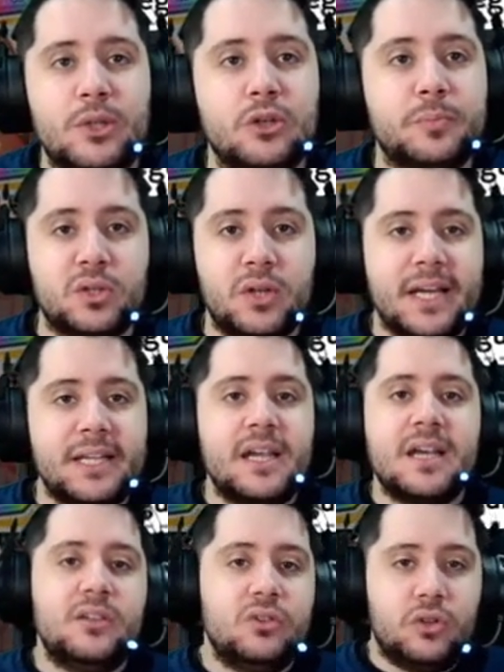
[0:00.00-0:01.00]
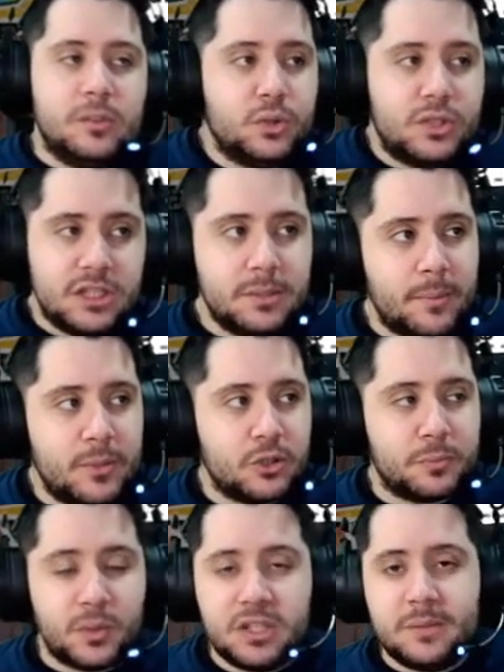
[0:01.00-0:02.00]
a los personajes? No, ni muchísimo menos.
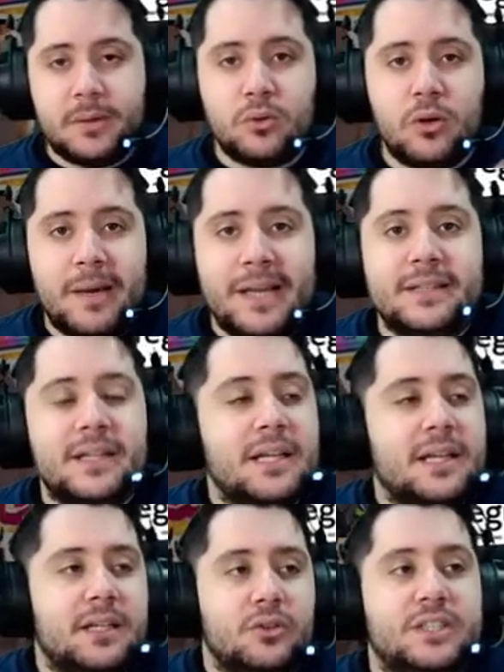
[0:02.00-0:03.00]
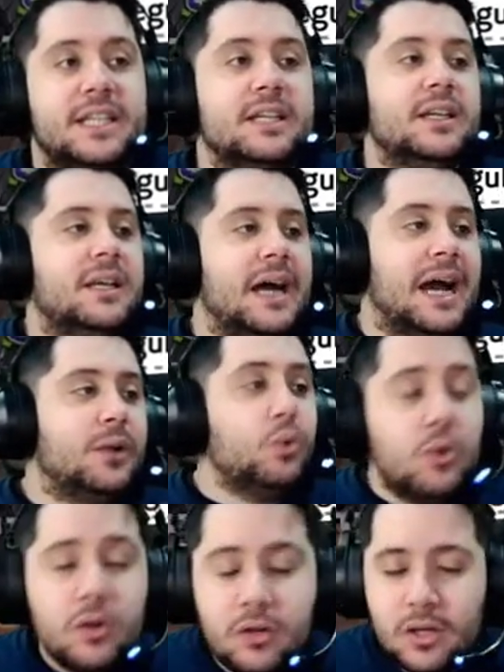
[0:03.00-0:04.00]
Podéis llevar un All Might yo qué sé, al
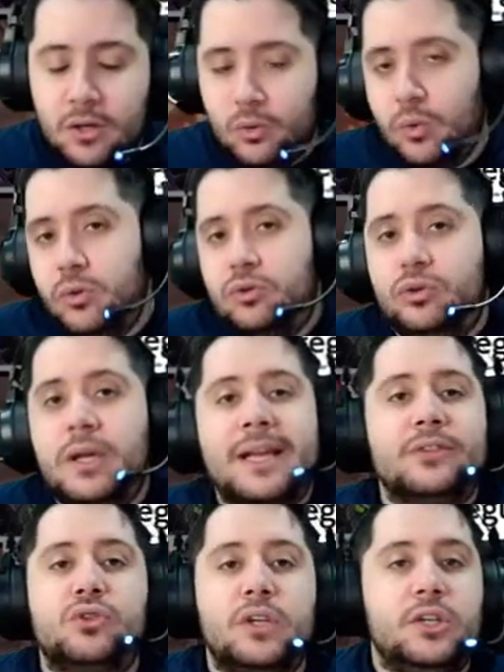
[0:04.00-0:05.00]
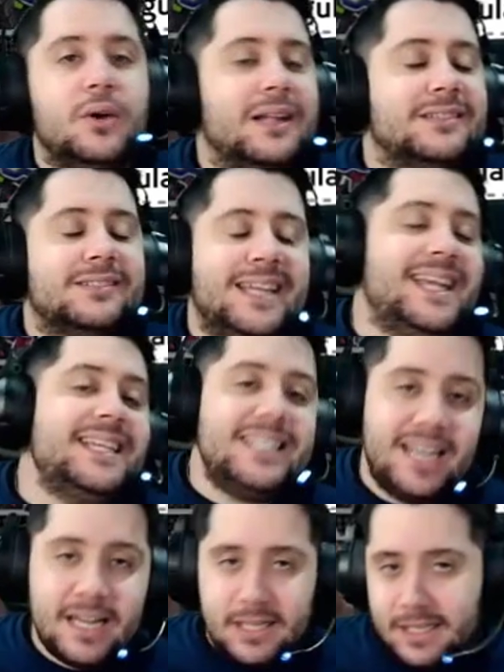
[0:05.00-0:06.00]
1, un Gran Torino al
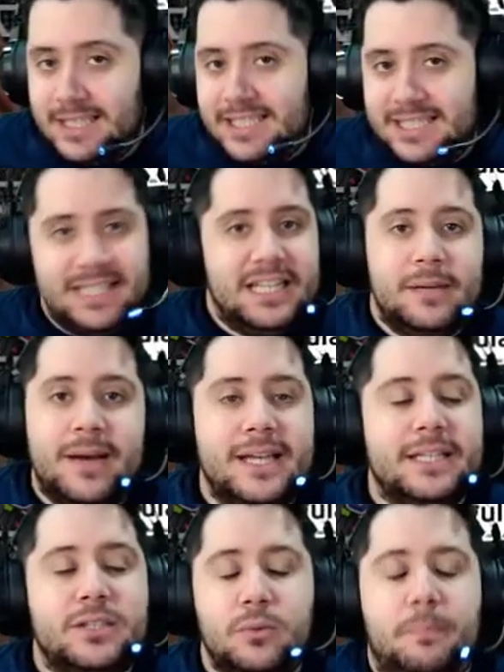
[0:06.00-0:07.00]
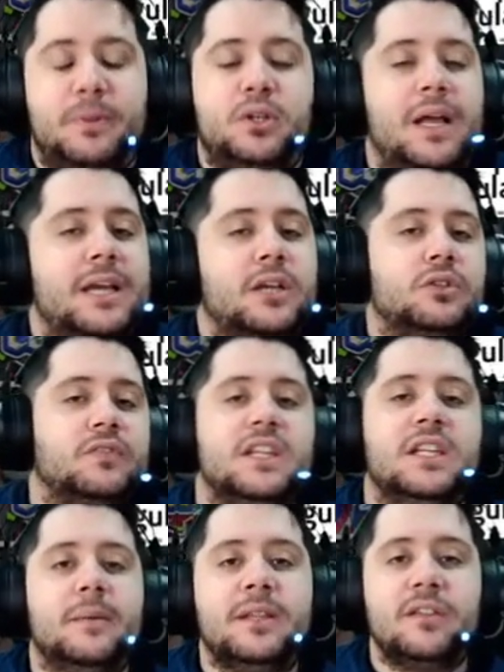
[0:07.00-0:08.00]
3, y si lleváis un personaje lo
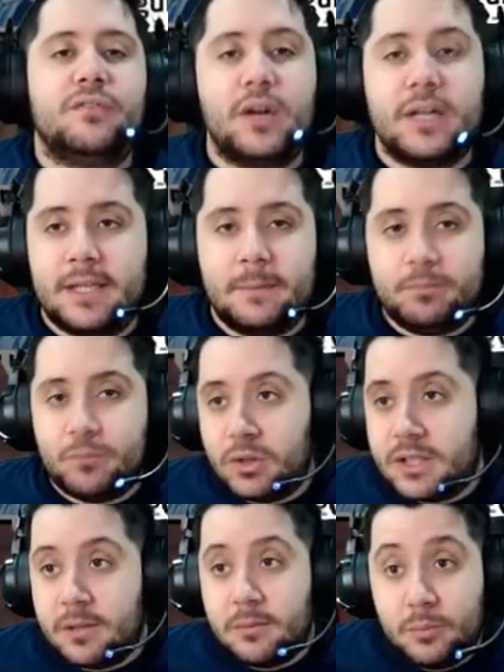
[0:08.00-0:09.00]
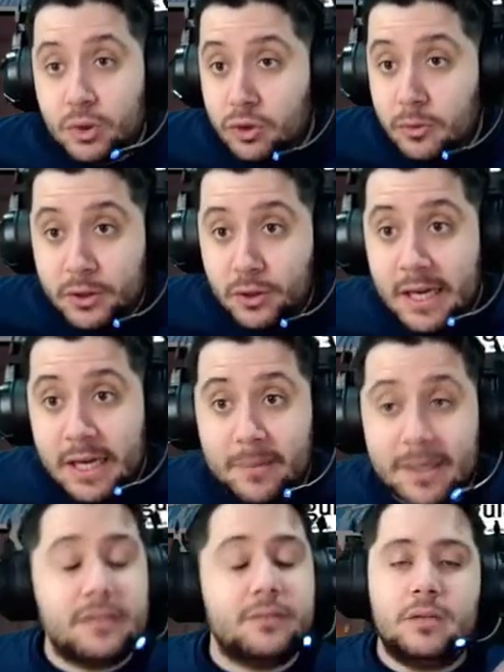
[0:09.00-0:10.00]
suficientemente fuerte, yo qué sé, vuestro personaje
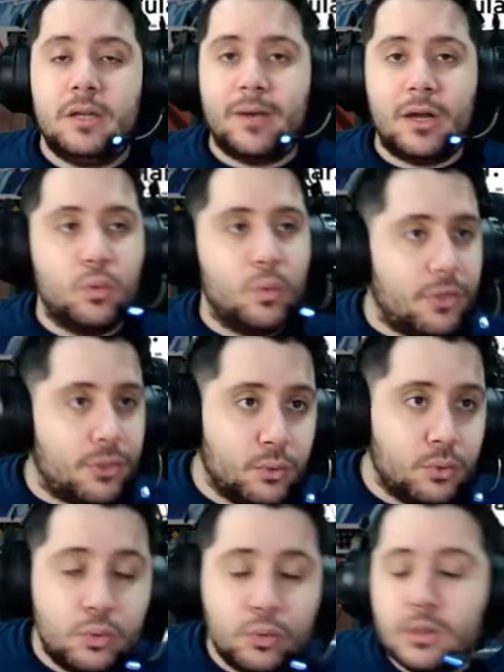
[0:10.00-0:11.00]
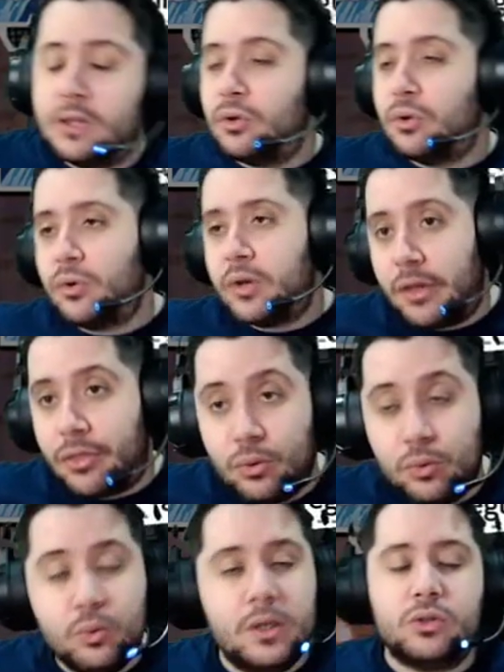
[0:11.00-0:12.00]
main, el Bakugo azul, el Todoroki
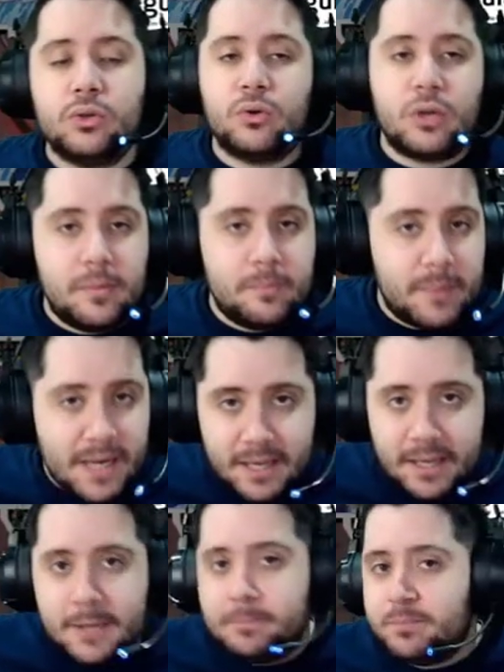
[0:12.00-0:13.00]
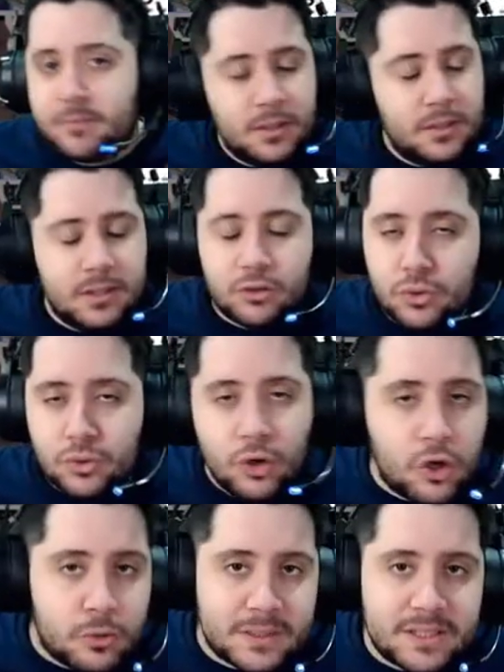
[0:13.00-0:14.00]
azul, el Todoroki verde, ya os digo yo
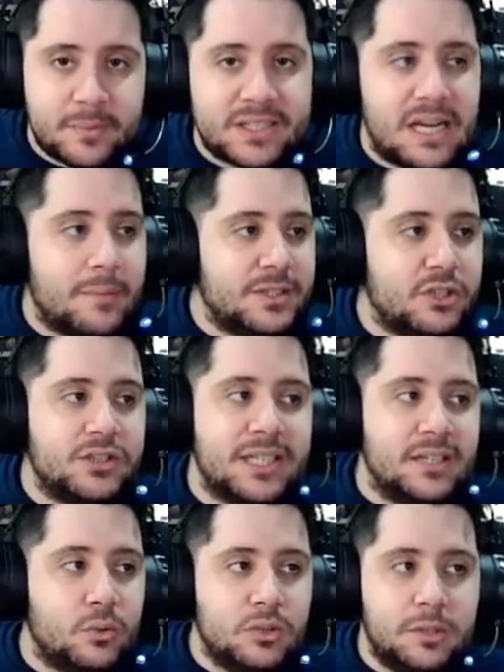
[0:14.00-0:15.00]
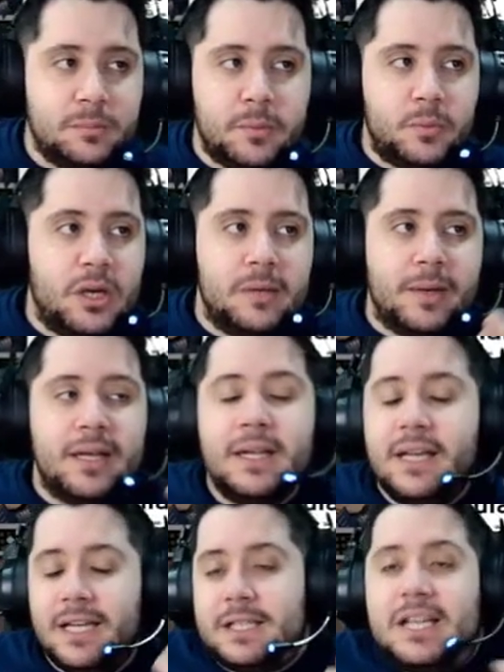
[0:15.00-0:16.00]
que os vais a pasar la misión sin ningún tipo de problema.
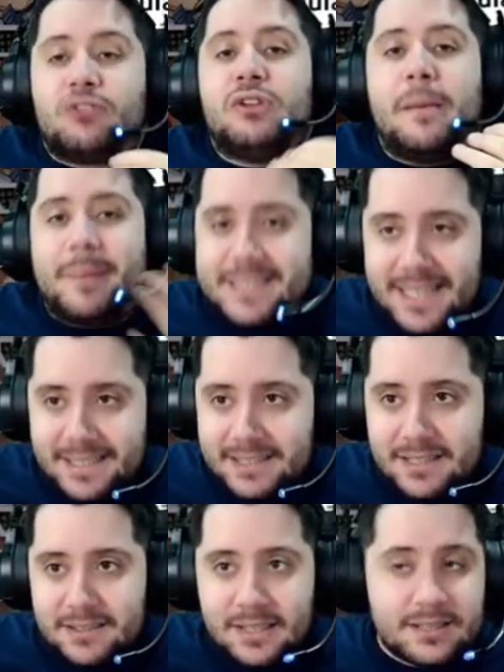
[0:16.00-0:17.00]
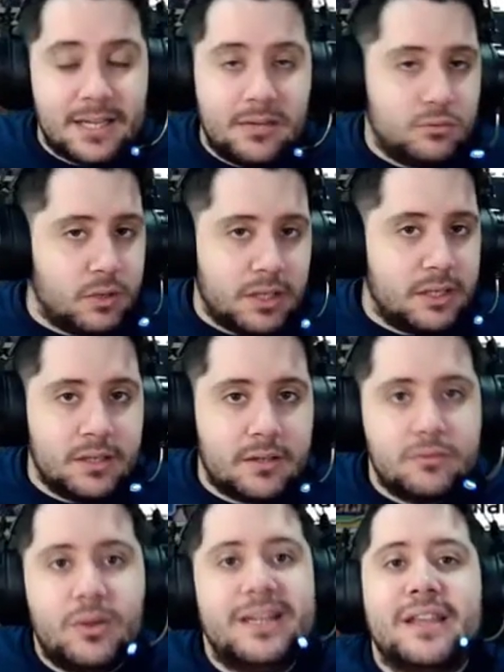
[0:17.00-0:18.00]
Es que os la paséis, ya está, no hay,
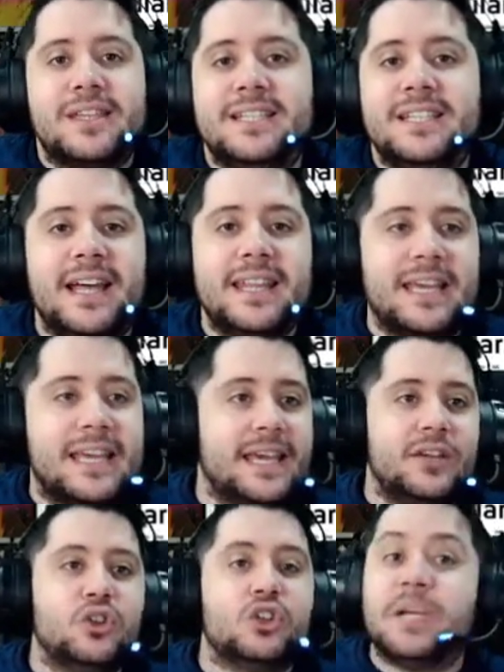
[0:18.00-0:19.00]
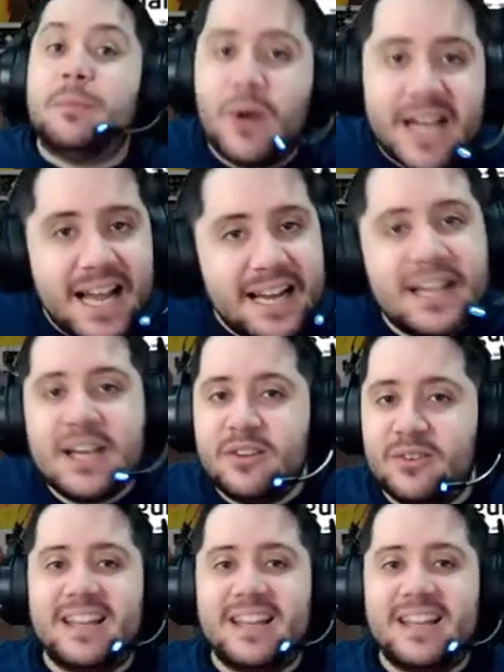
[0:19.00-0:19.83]
no hay necesidad de que no se mueran, no hay